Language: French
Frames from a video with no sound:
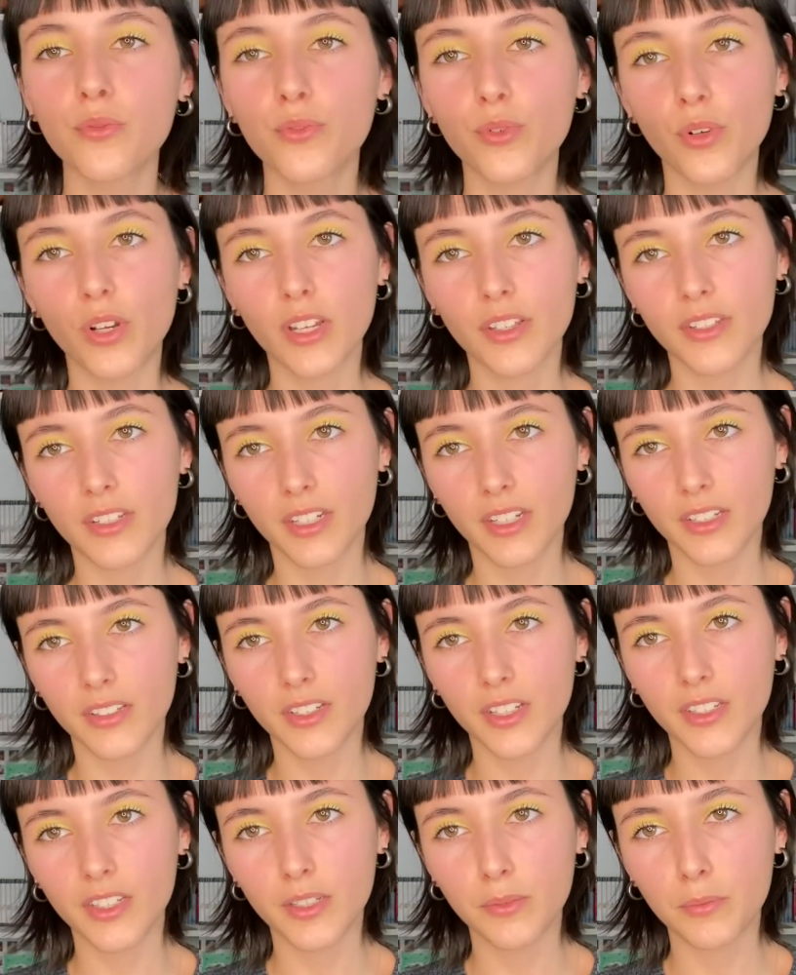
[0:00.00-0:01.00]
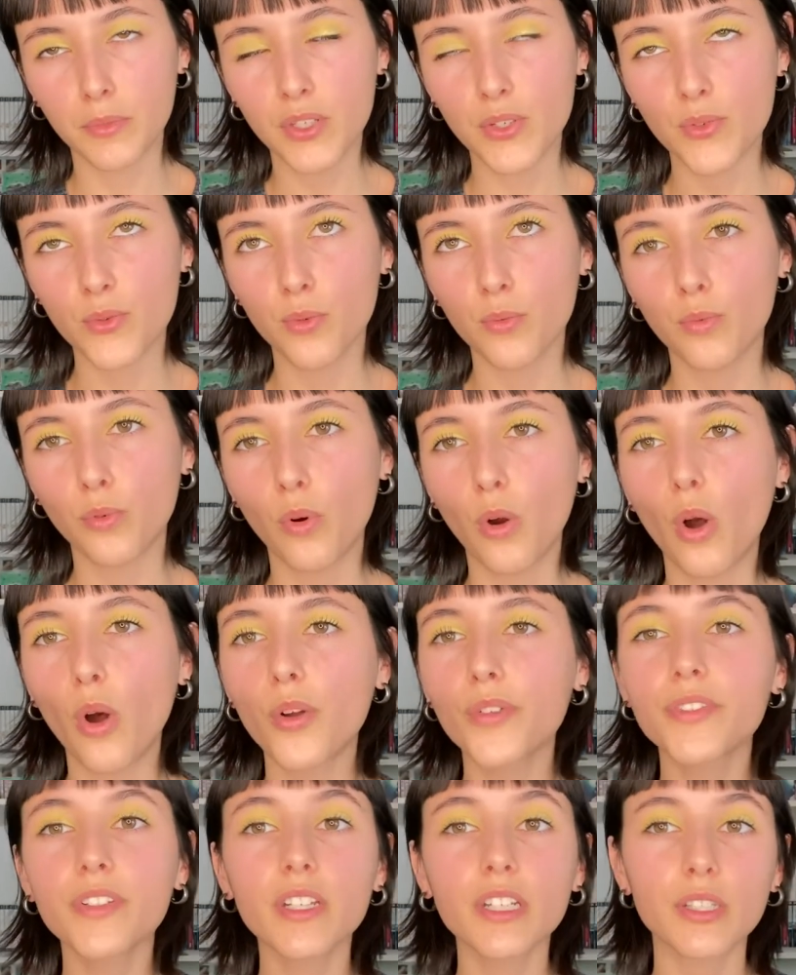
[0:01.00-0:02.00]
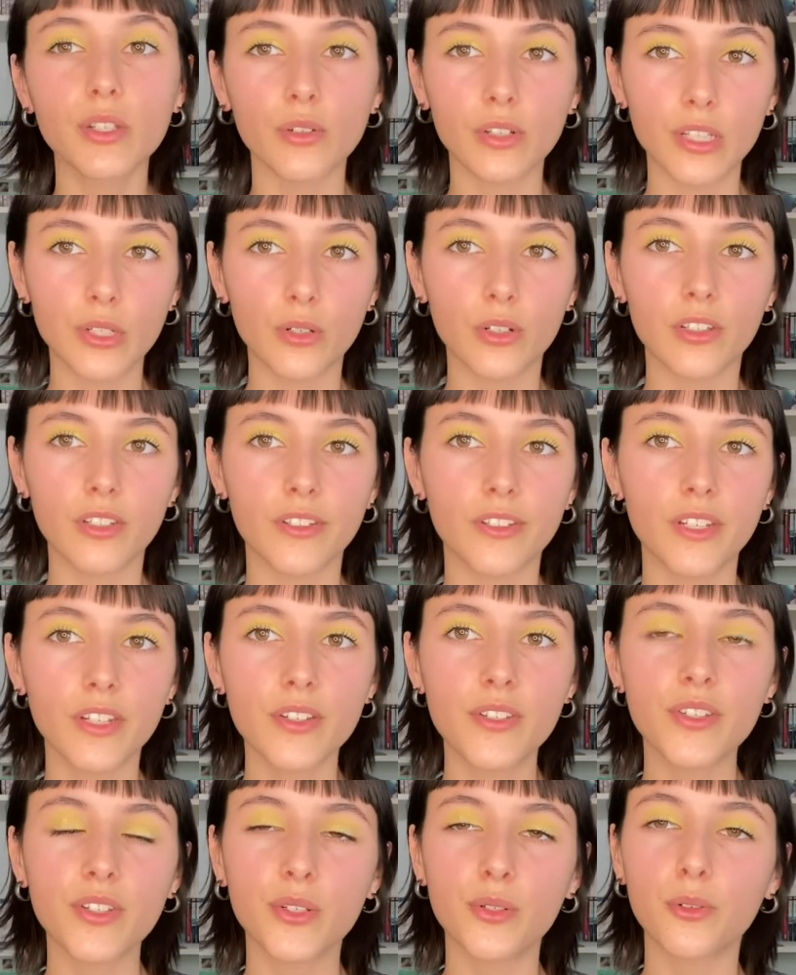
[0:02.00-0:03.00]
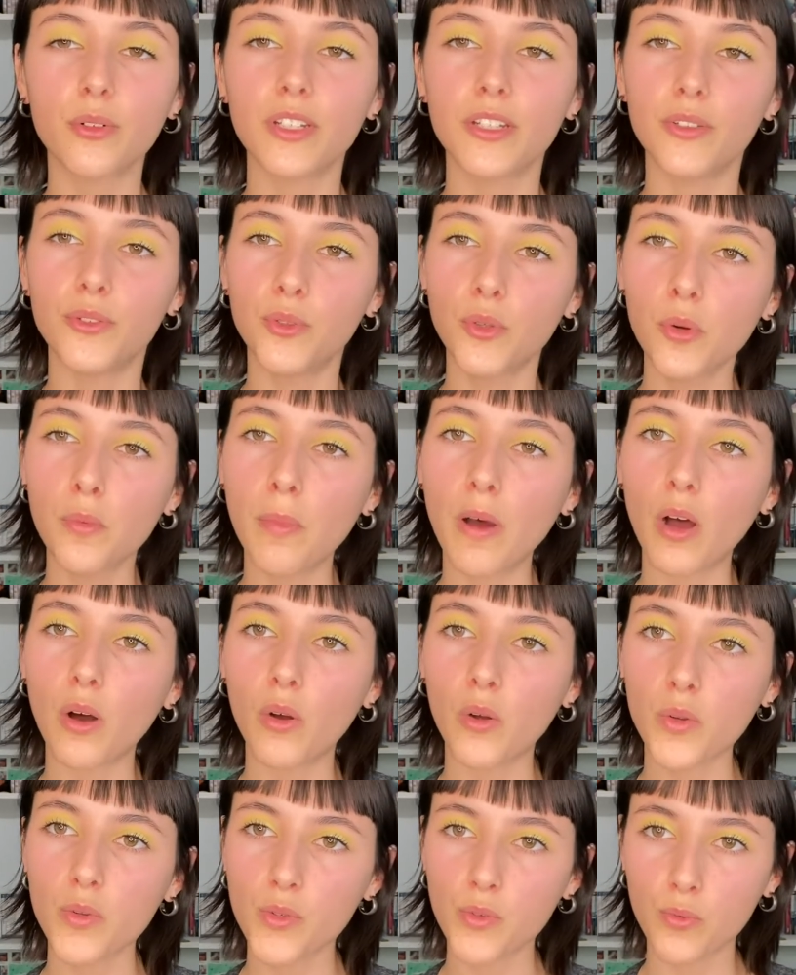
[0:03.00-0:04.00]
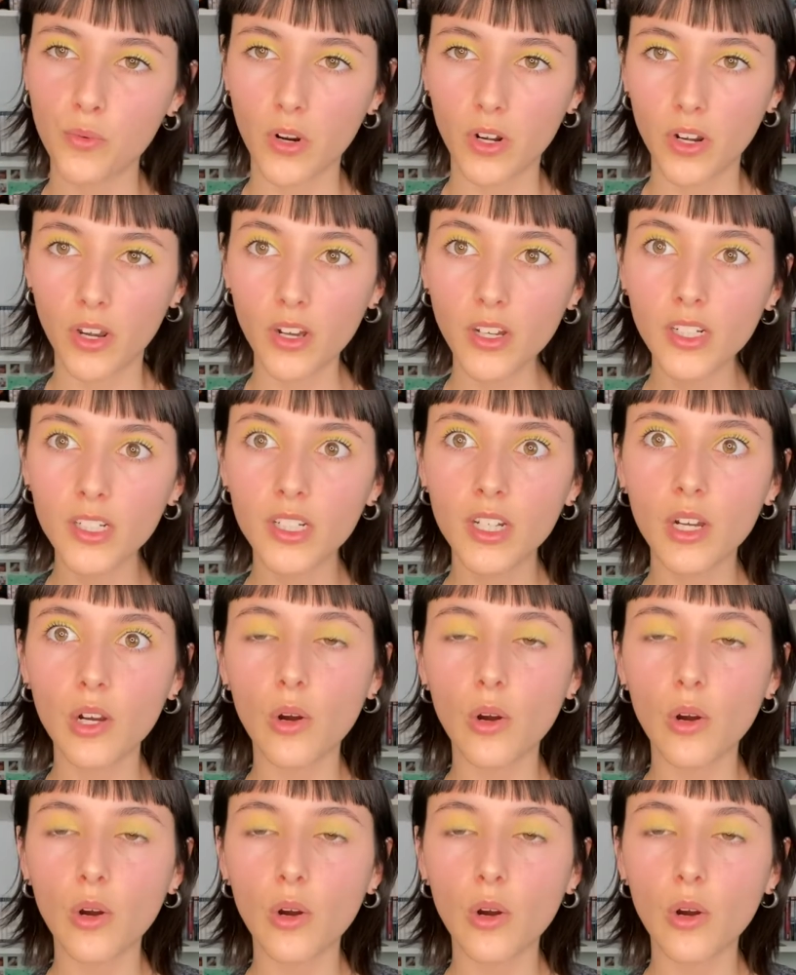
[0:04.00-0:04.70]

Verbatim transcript: que l'un des critères d'admission pour entrer dans l'école d'Eden, c'est que les deux parents soient là.